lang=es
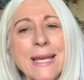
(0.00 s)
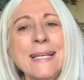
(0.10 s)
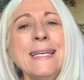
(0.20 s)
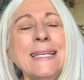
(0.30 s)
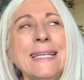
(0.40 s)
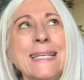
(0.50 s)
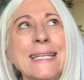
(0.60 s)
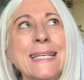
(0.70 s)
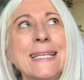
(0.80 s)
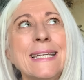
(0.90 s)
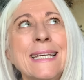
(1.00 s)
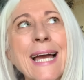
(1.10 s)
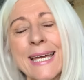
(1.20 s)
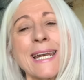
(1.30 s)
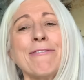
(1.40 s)
¿Y,
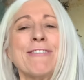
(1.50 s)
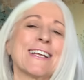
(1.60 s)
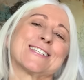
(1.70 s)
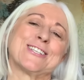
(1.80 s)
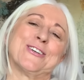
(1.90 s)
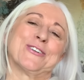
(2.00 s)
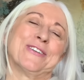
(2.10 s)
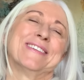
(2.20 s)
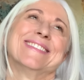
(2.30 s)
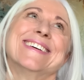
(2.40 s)
a qué reflexión